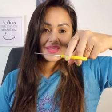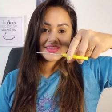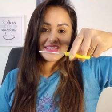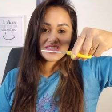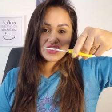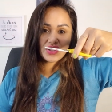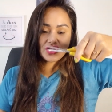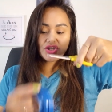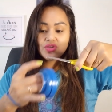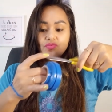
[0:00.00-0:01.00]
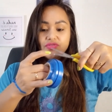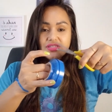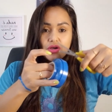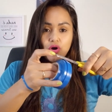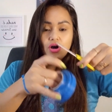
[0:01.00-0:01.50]
Desse jeitinho,
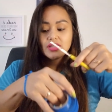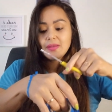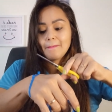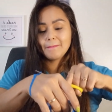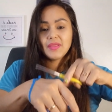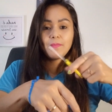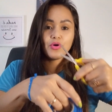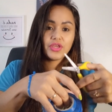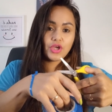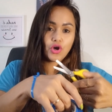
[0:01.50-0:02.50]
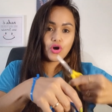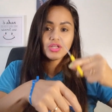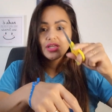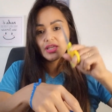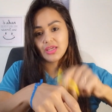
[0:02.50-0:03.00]
você corta e põe,
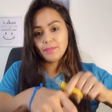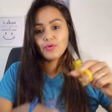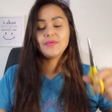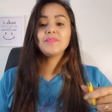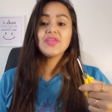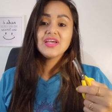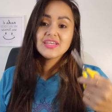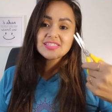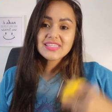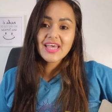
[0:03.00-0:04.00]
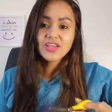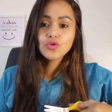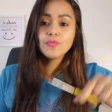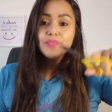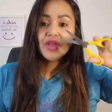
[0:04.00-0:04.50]
corta e põe.
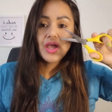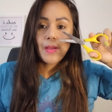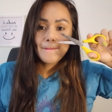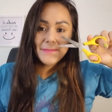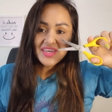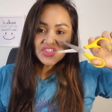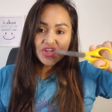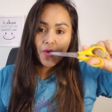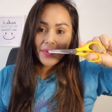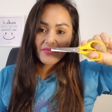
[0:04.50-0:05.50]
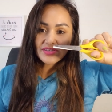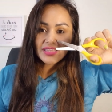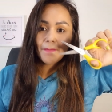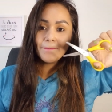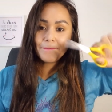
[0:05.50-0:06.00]
Certo? Beijão para
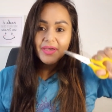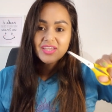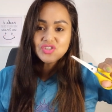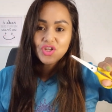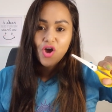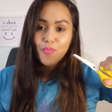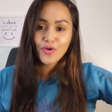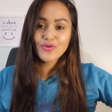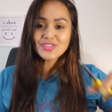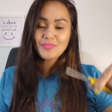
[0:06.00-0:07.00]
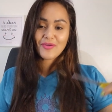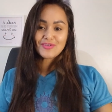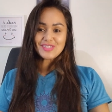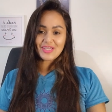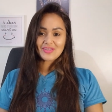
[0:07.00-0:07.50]
você, personal bronze, para
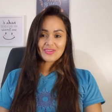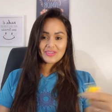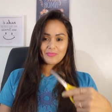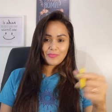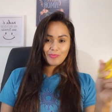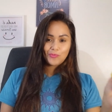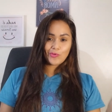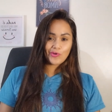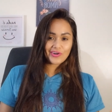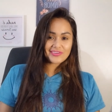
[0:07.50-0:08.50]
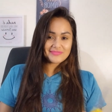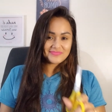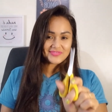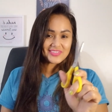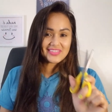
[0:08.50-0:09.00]
você que tá aqui
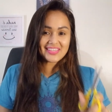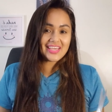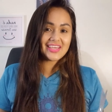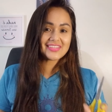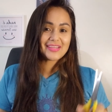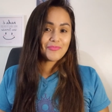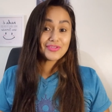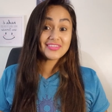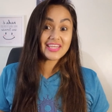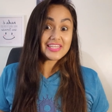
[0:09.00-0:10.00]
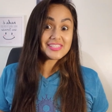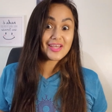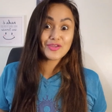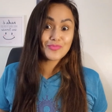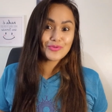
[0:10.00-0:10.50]
porque tá muito
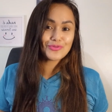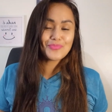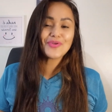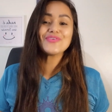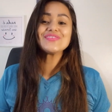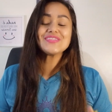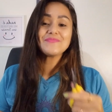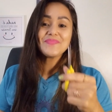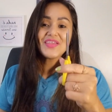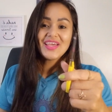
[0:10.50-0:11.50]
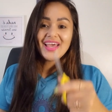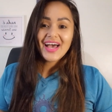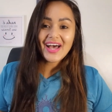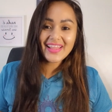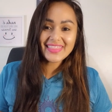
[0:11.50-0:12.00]
interessada no mundo do bronze.
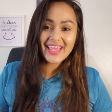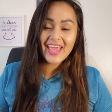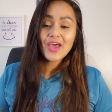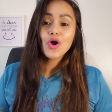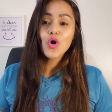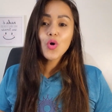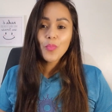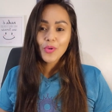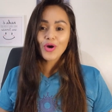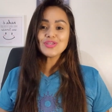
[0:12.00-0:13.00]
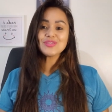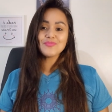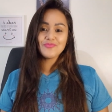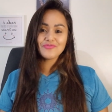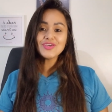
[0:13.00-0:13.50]
Até o
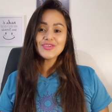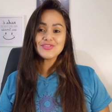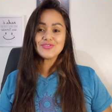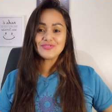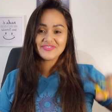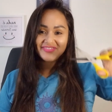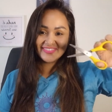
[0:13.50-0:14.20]
próximo vídeo.